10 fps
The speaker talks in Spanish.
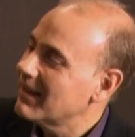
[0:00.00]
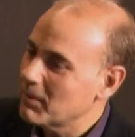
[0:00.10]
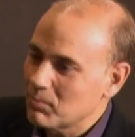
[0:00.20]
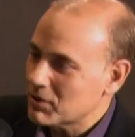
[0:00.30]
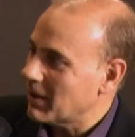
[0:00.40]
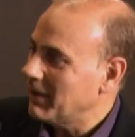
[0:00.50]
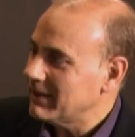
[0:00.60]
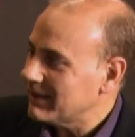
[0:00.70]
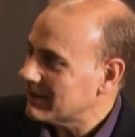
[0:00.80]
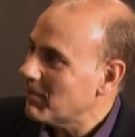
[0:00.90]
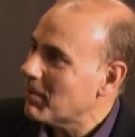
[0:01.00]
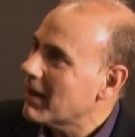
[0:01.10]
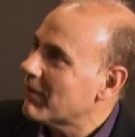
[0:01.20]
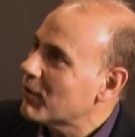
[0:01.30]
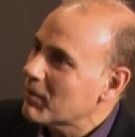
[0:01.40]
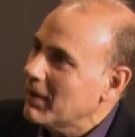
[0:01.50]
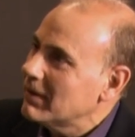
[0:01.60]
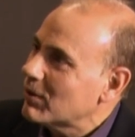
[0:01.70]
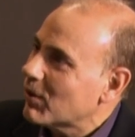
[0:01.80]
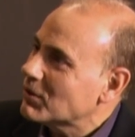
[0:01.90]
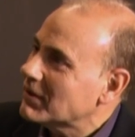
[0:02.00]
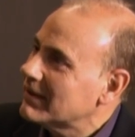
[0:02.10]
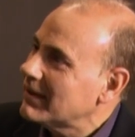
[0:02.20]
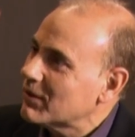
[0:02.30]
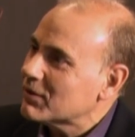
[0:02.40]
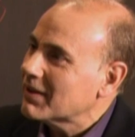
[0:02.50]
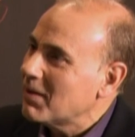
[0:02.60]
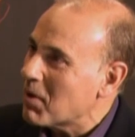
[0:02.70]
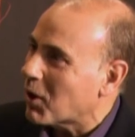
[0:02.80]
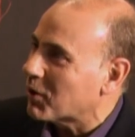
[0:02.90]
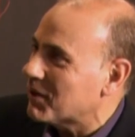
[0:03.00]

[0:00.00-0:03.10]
David Bustamante está en plena forma en todos los sentidos, del mejor